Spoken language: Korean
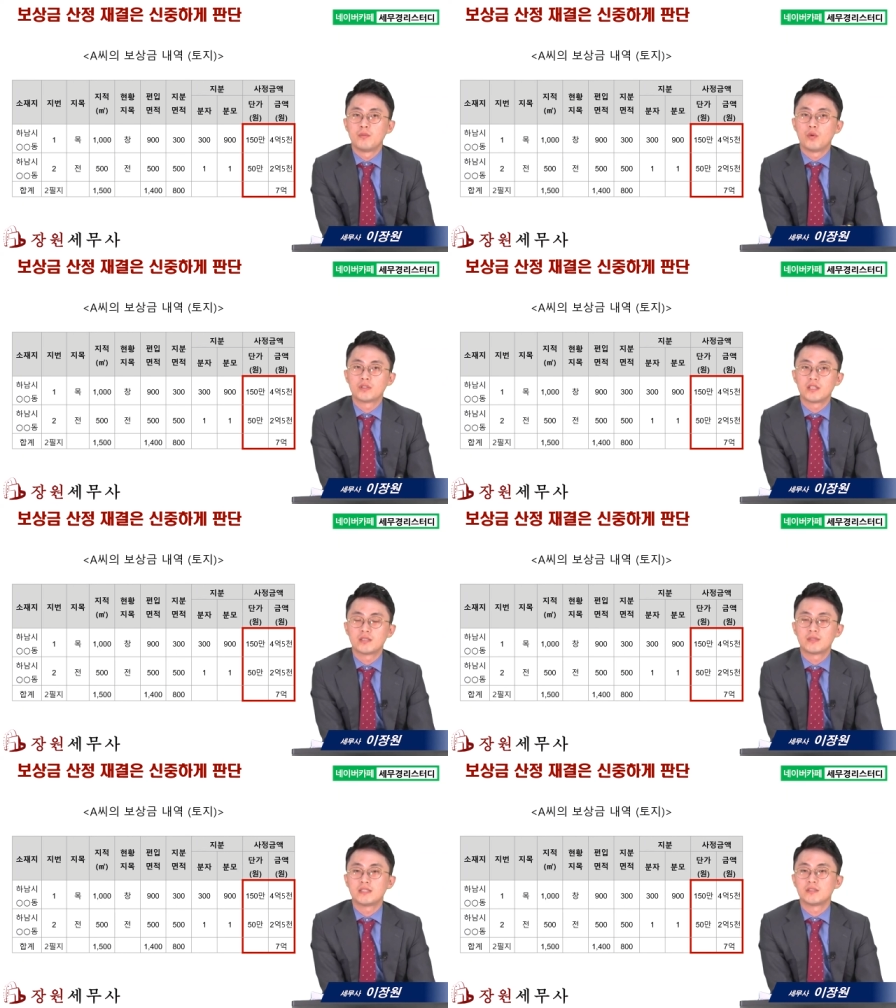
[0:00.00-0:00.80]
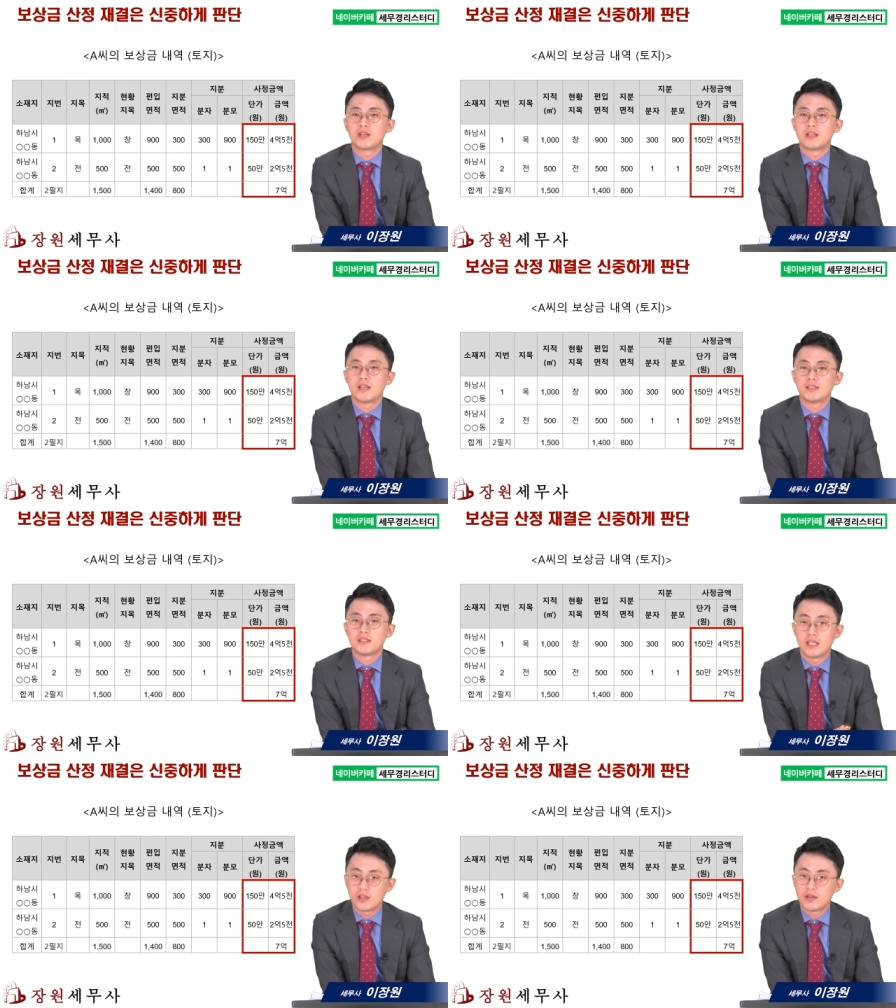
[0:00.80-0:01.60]
보상금 산정에 대한
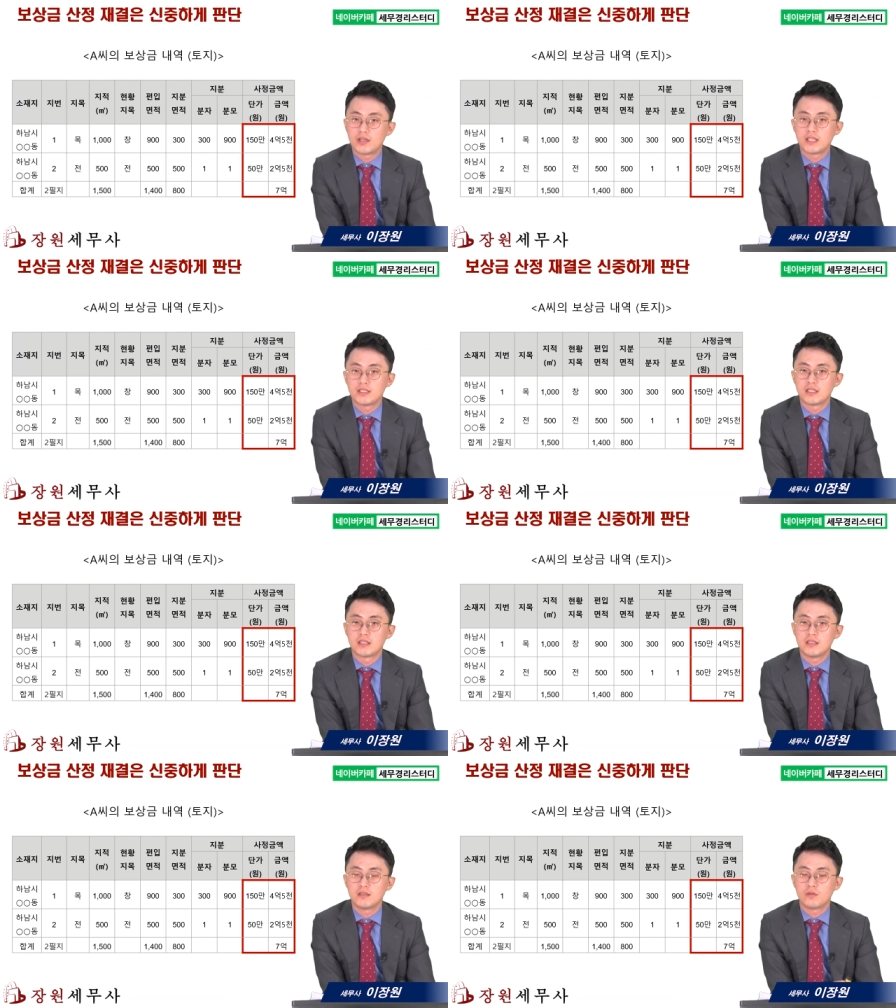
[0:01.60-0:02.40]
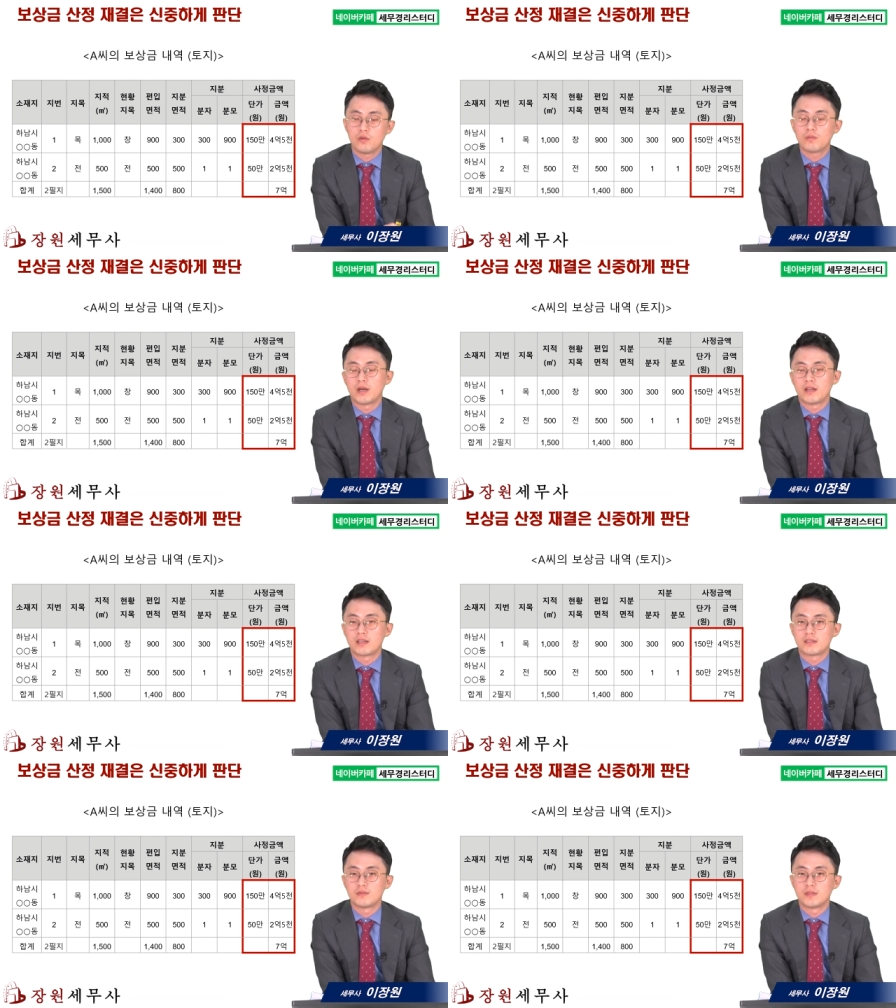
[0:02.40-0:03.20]
재결을 하시기를 꼭
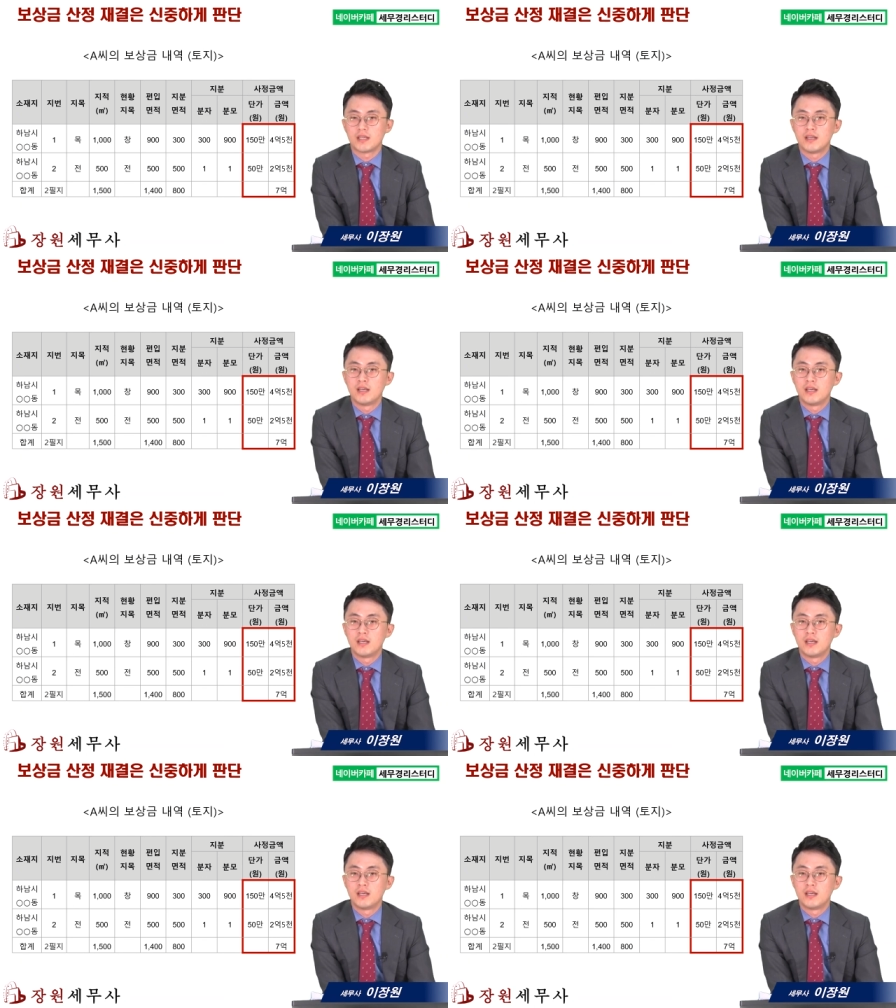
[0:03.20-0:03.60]
바라겠습니다.